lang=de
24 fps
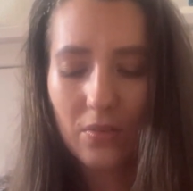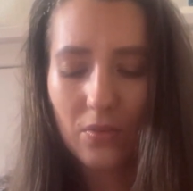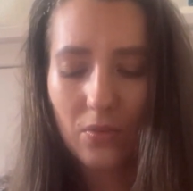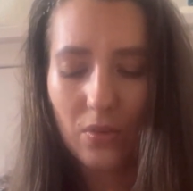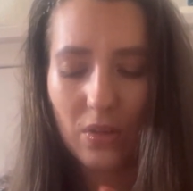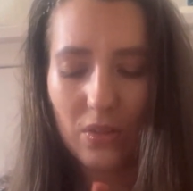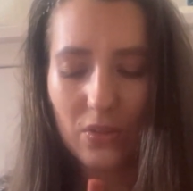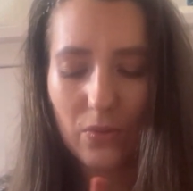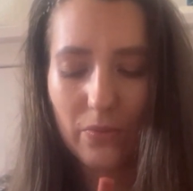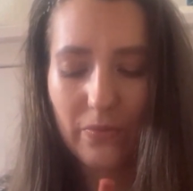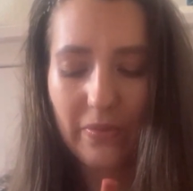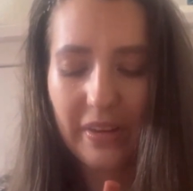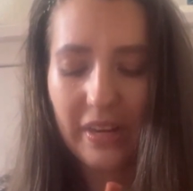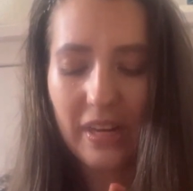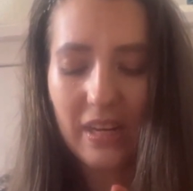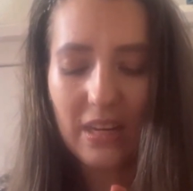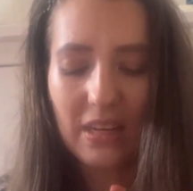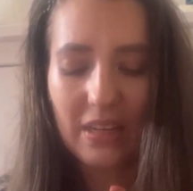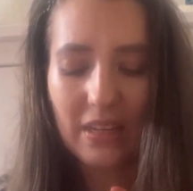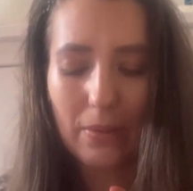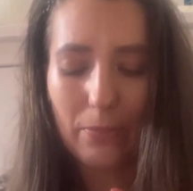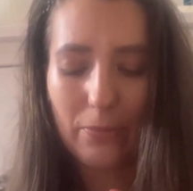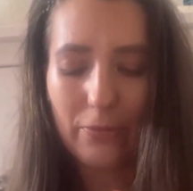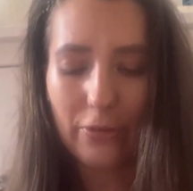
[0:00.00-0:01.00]
Oder so
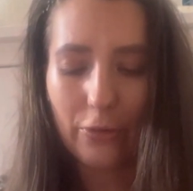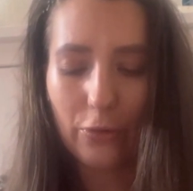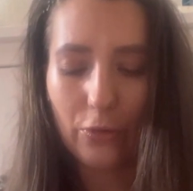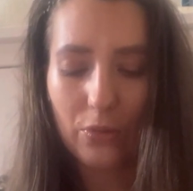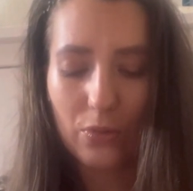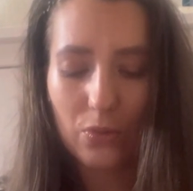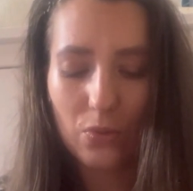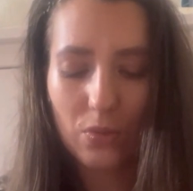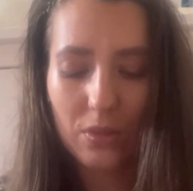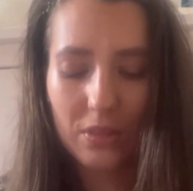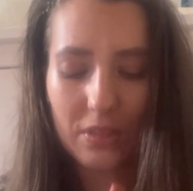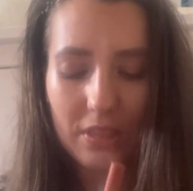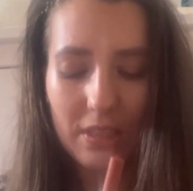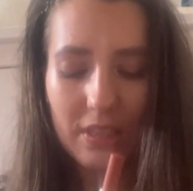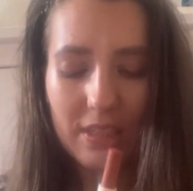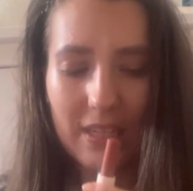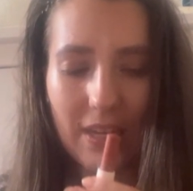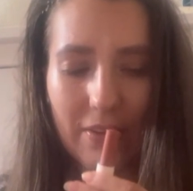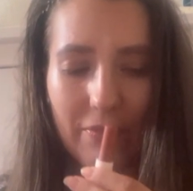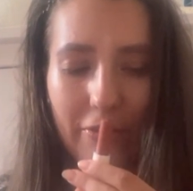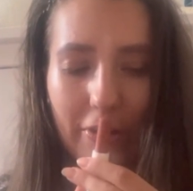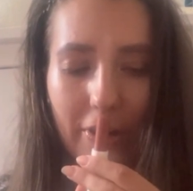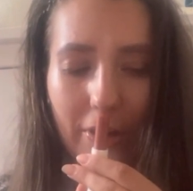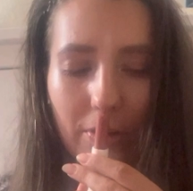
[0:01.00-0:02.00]
Vanillekipfel oder so. Es riecht
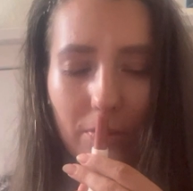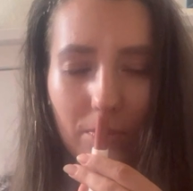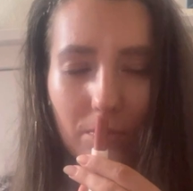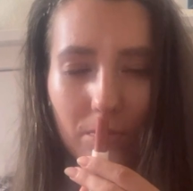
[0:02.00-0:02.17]
einfach